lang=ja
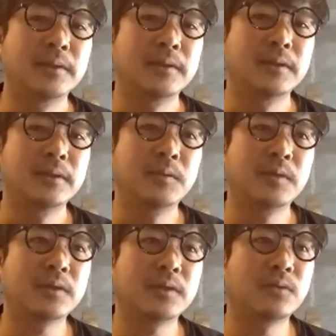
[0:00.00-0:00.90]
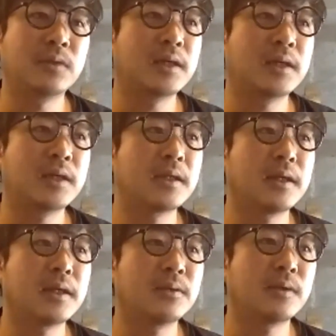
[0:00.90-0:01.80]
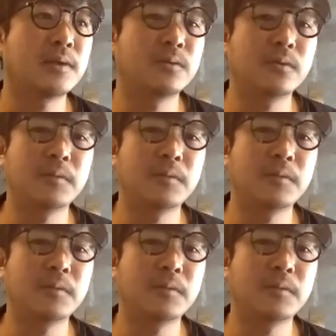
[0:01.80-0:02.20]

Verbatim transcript: でもなんかそれだけじゃないのが本当は